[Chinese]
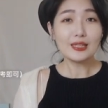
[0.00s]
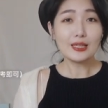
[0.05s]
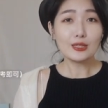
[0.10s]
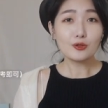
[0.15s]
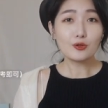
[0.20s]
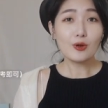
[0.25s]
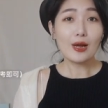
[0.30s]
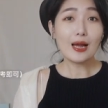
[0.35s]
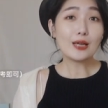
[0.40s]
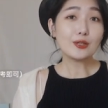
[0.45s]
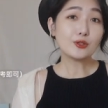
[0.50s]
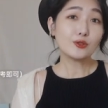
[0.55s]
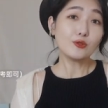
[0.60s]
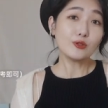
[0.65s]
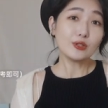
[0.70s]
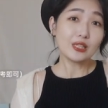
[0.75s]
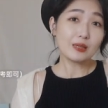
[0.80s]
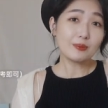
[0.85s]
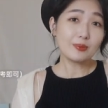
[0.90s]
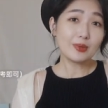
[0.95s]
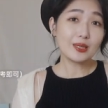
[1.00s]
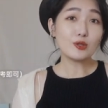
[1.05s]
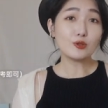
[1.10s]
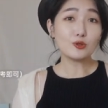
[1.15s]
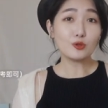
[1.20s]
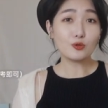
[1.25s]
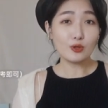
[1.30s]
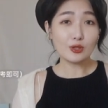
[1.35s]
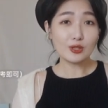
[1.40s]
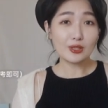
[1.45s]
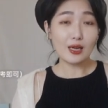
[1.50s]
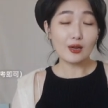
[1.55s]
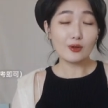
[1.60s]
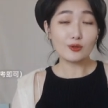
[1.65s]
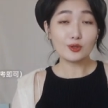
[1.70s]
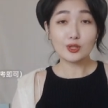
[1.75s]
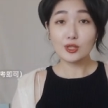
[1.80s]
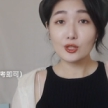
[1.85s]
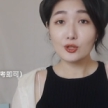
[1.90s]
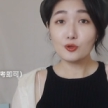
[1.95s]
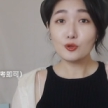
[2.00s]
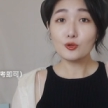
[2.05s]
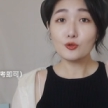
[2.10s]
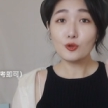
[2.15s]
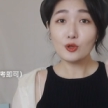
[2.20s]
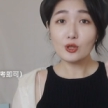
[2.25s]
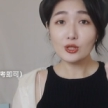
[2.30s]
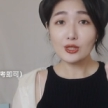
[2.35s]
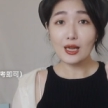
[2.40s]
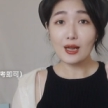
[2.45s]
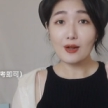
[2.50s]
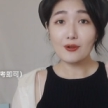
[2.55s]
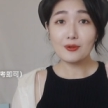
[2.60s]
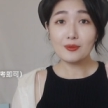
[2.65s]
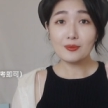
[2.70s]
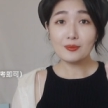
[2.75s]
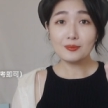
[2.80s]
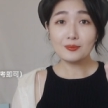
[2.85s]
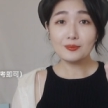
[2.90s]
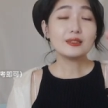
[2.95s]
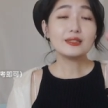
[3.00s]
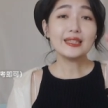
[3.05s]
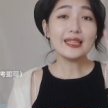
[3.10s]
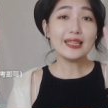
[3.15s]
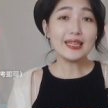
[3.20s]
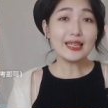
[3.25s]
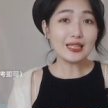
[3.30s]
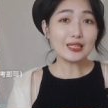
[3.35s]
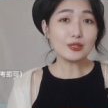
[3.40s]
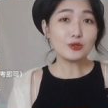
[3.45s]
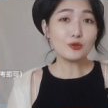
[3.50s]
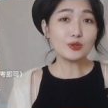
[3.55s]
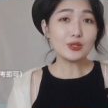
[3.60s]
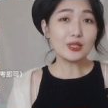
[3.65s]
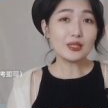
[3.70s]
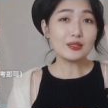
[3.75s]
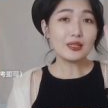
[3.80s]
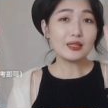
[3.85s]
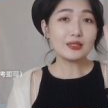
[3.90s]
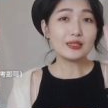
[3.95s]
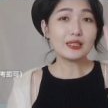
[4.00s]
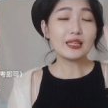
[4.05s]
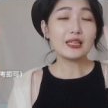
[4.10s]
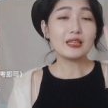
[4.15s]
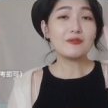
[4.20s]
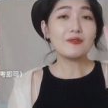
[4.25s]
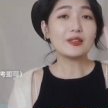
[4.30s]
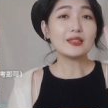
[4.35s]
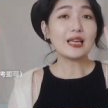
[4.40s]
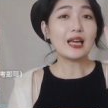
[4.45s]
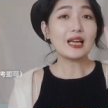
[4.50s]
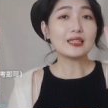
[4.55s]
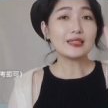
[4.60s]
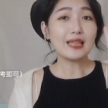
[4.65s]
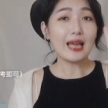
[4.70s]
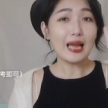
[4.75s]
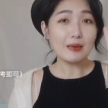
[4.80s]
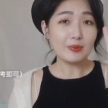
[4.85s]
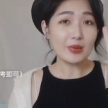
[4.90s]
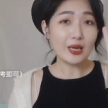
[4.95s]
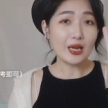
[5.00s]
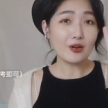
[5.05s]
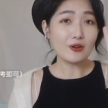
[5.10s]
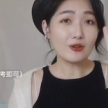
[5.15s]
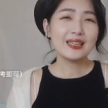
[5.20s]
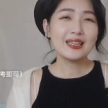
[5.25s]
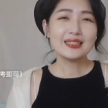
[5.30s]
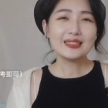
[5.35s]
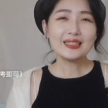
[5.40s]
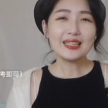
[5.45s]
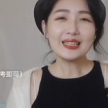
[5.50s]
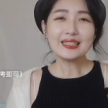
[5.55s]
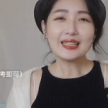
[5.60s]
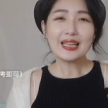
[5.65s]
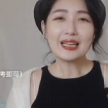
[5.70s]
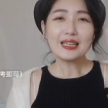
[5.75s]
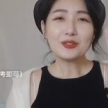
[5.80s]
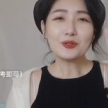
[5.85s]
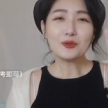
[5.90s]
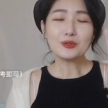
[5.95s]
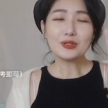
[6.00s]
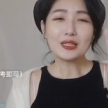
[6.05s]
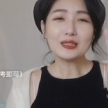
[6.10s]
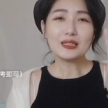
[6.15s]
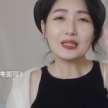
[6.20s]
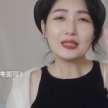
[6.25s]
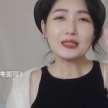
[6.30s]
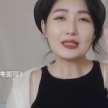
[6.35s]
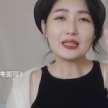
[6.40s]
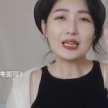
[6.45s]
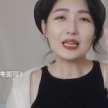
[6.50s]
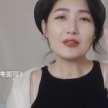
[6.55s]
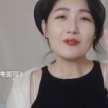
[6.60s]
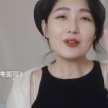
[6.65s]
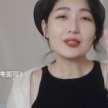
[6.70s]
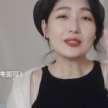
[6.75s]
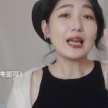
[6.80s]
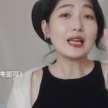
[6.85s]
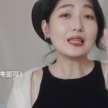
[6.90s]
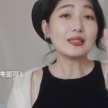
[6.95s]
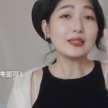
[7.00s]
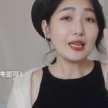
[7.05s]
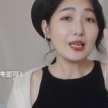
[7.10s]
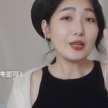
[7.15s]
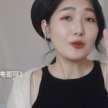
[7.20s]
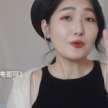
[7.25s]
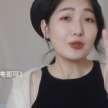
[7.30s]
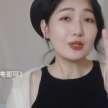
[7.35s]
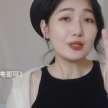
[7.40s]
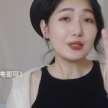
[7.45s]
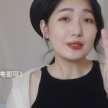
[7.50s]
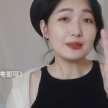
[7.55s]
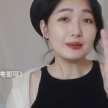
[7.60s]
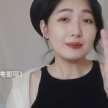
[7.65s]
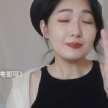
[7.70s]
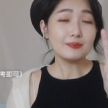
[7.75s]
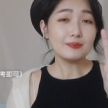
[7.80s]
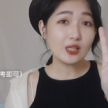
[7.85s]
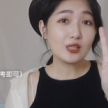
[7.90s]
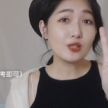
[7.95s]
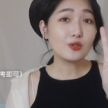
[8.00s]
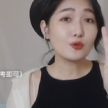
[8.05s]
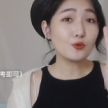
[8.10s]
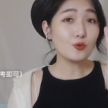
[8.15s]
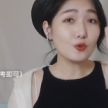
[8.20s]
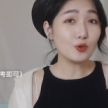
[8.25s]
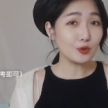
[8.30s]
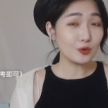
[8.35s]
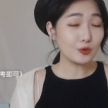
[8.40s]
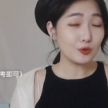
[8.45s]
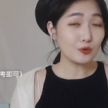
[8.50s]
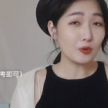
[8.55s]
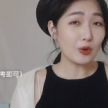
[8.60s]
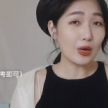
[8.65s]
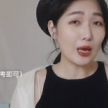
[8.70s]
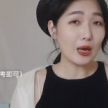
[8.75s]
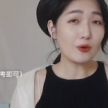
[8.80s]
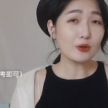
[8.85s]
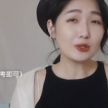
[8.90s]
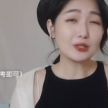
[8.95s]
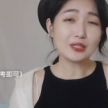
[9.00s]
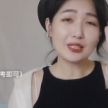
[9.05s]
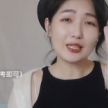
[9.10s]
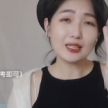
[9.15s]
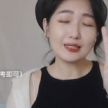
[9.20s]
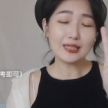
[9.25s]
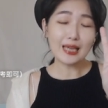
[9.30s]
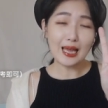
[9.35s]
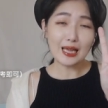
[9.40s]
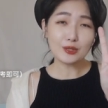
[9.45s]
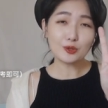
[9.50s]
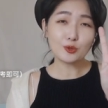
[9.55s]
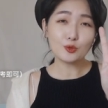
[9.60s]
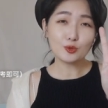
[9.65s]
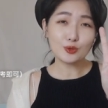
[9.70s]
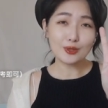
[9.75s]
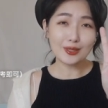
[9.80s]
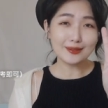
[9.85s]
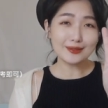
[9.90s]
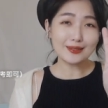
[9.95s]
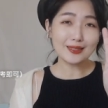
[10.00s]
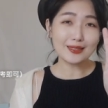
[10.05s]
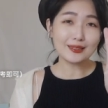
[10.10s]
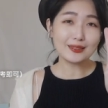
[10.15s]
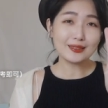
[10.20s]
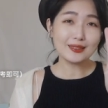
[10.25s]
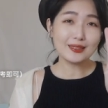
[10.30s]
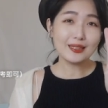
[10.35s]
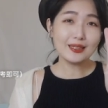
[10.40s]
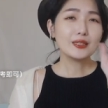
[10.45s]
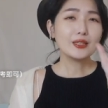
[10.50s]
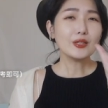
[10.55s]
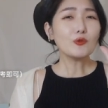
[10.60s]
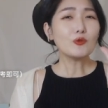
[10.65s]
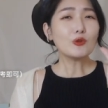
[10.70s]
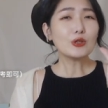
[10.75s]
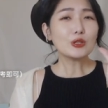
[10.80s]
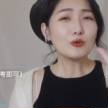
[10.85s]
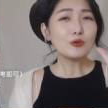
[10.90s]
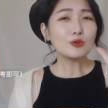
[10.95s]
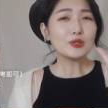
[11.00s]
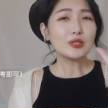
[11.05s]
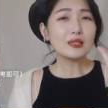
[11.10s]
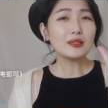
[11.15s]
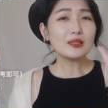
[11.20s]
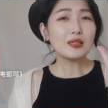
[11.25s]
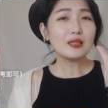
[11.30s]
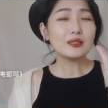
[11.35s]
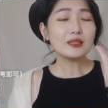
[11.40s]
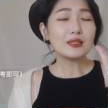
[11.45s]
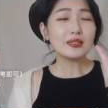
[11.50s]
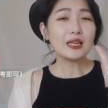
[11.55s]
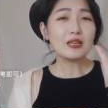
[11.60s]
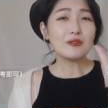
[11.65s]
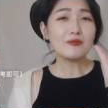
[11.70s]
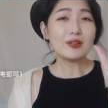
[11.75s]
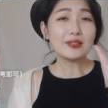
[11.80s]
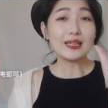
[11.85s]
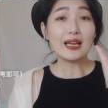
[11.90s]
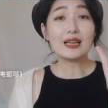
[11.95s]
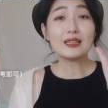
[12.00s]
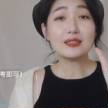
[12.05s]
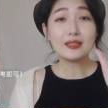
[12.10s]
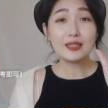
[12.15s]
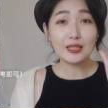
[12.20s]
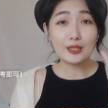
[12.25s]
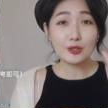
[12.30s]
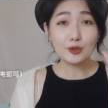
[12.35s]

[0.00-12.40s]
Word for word: 比如说它出血边有多少，尺寸多少。第二个图层呢，你可以放它的大标；第三个图层呢，你可以放它的内文。多图啊，或直接插图等等。第五个图层呢，你可以放它的底